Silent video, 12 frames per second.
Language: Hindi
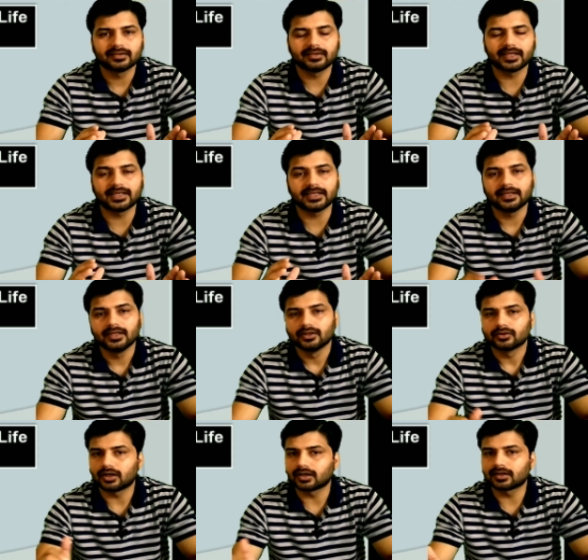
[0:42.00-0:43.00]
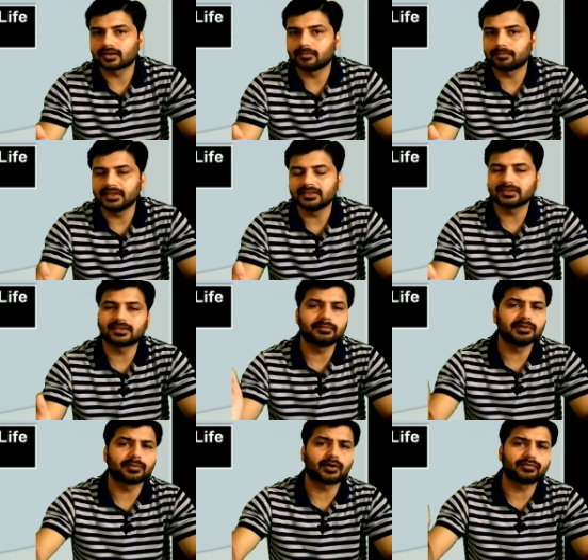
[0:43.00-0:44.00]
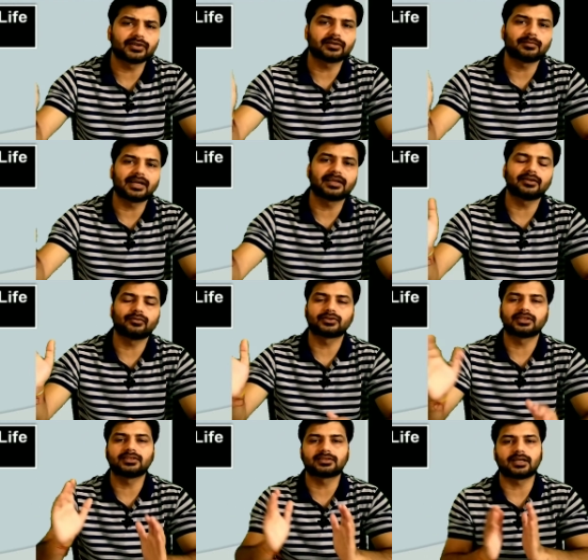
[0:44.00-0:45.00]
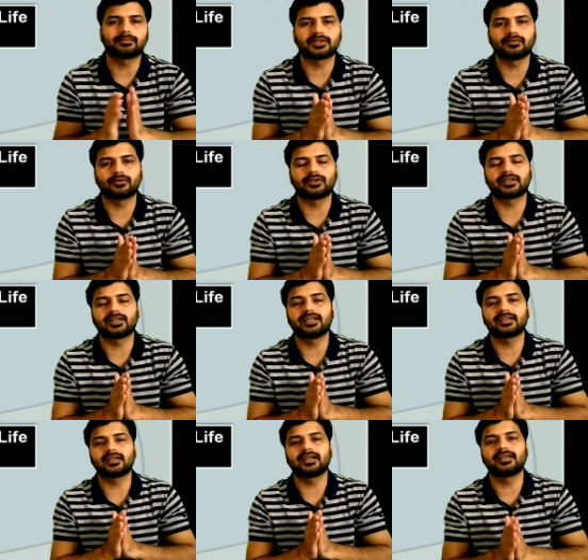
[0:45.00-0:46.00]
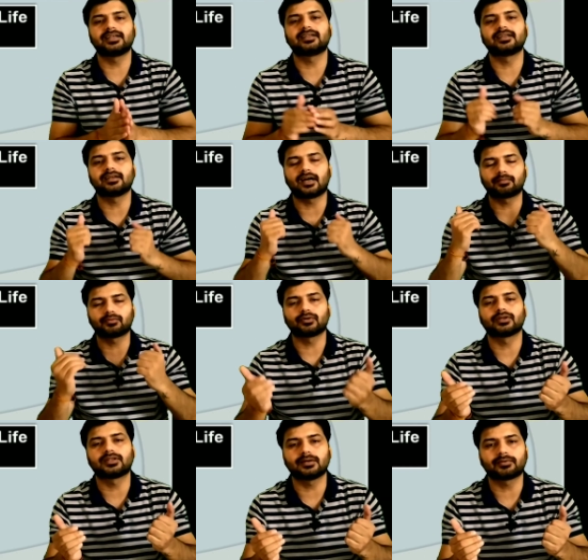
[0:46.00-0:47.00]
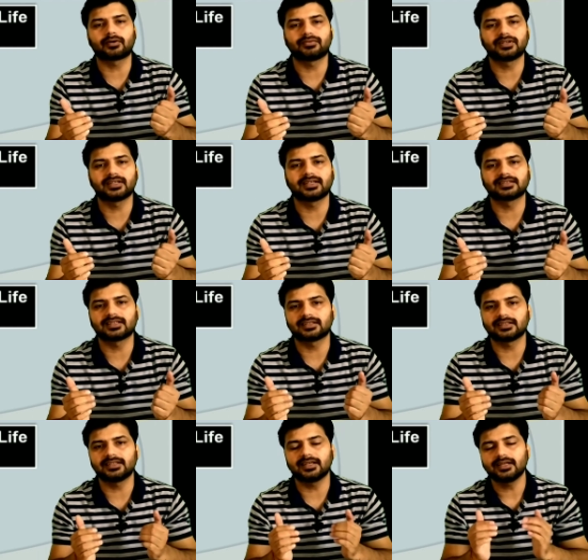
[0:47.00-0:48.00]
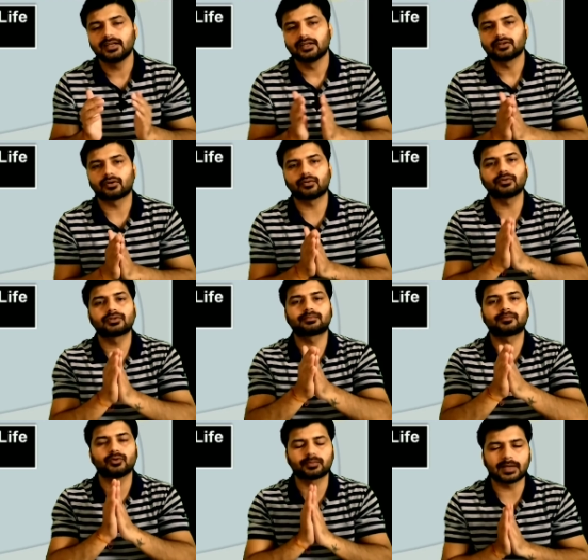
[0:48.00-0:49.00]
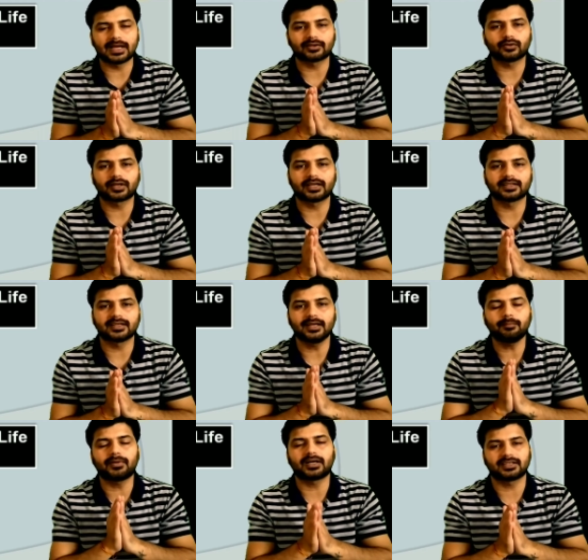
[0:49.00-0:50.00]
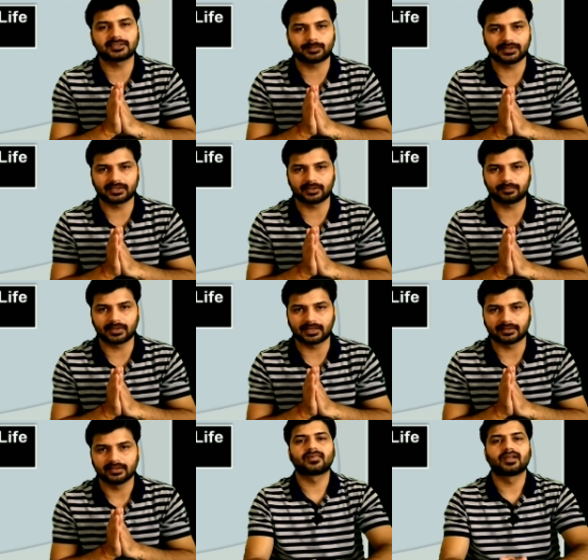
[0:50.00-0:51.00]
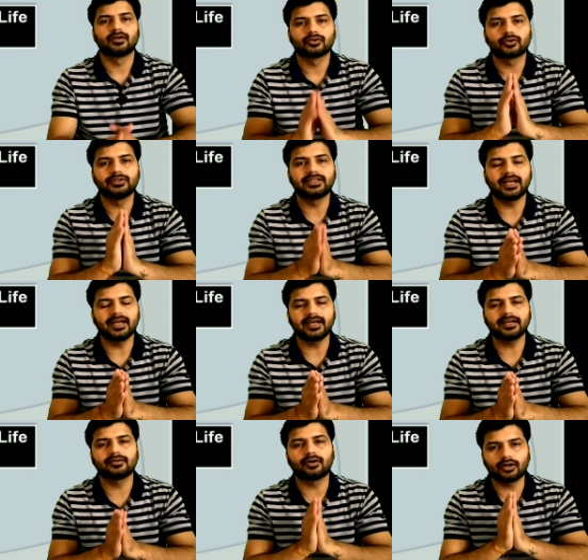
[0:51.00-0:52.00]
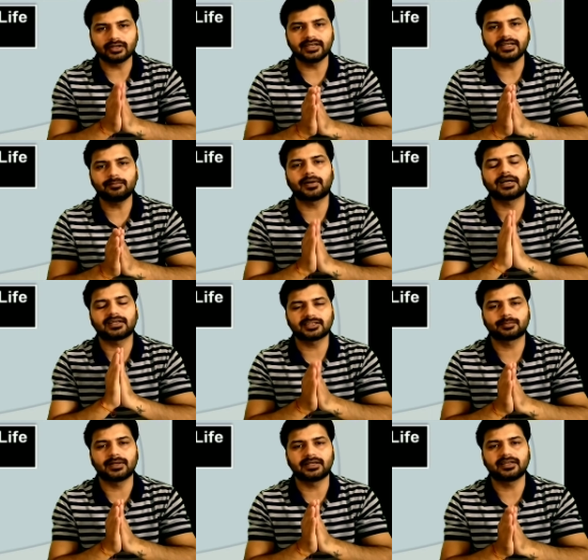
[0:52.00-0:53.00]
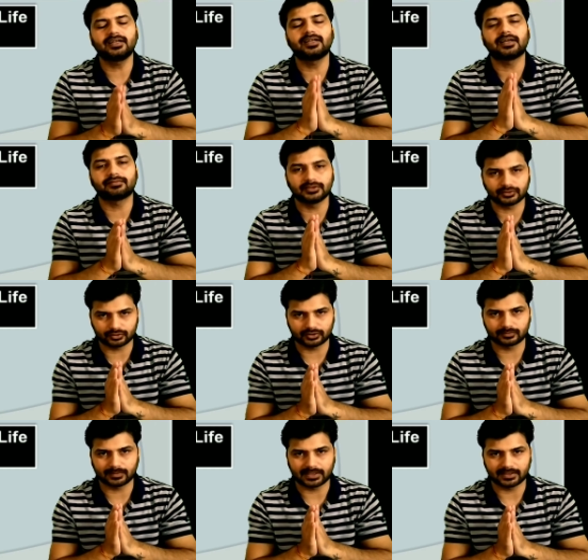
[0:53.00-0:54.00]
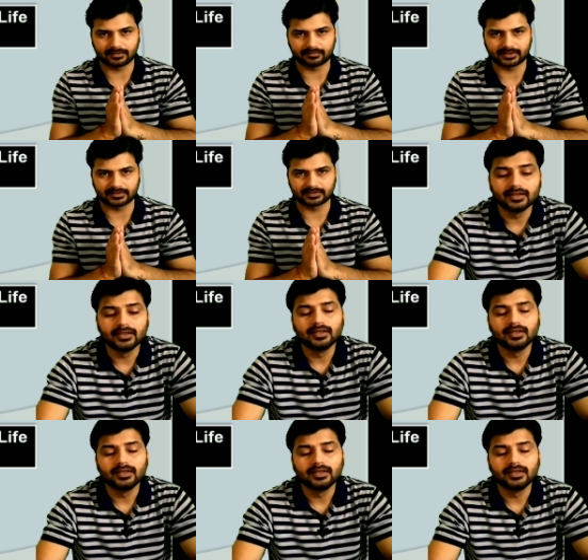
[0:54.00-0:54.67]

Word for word: देगी तो अगर कंपनी जितना भी प्रॉफिट कमाएगी उसी हिसाब से वो डिक्लेयर करेगी कि आपको कितना प्रॉफिट देना चाहती है तो उस उस प्लान को कहते हैं पार्टिसिपेटरी प्लान तो ये एक नॉन लिंक पार्टिसिपेटरी लाइफ इंश्योरेंस प्लान है फ्रेंड्स